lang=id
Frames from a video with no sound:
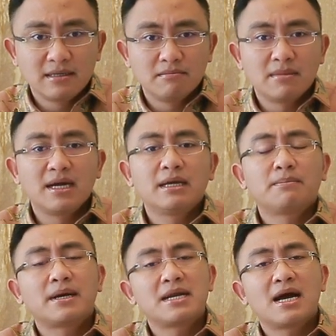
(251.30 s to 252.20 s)
baik
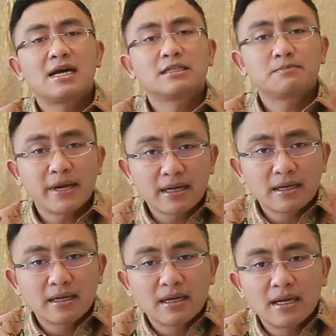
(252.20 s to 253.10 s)
pada aspek
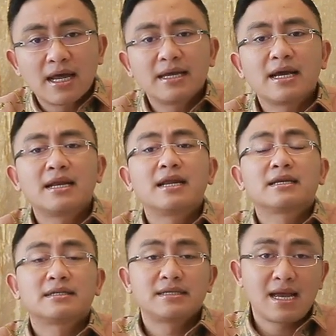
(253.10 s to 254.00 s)
layanan
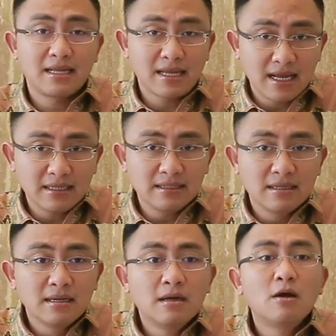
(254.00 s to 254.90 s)
kesehatan,
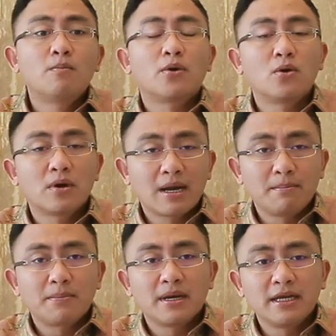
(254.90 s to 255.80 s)

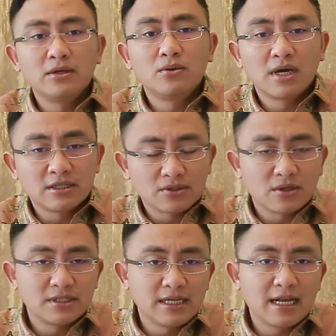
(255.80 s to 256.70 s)
program perlindungan
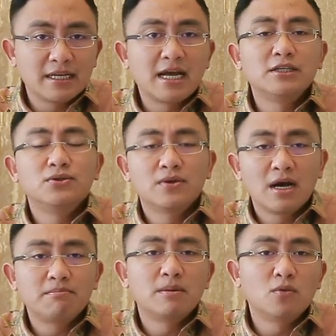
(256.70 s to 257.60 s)
sosial, dan
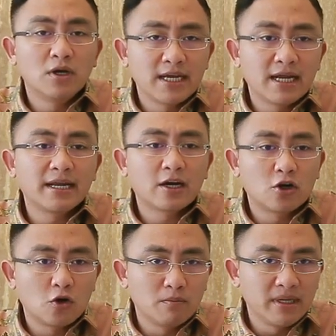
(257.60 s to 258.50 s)
juga pemulihan
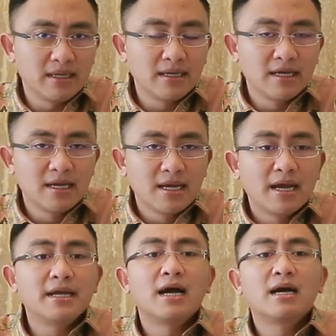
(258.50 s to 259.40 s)
ekonomi.
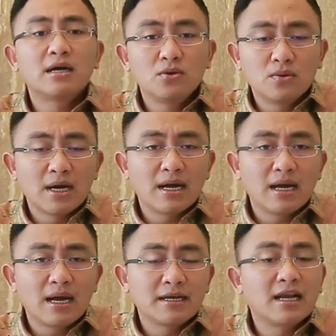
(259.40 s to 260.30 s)
Yang
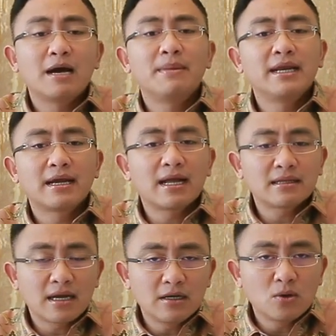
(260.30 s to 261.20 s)
kedua adalah
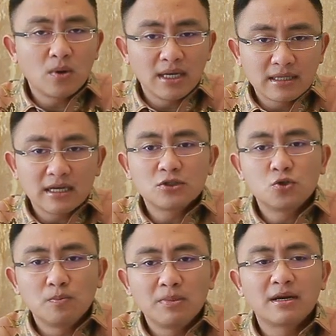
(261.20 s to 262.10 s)
meningkatkan kualitas
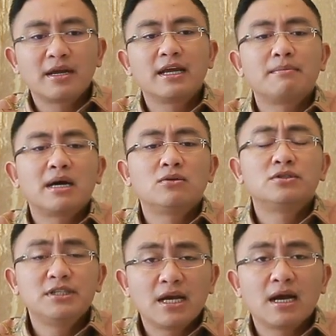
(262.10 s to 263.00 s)
sumber daya
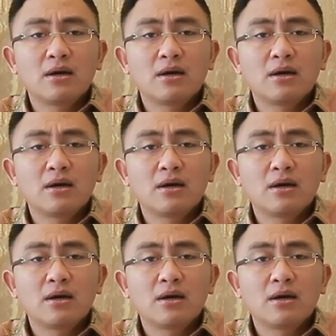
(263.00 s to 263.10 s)
manusia,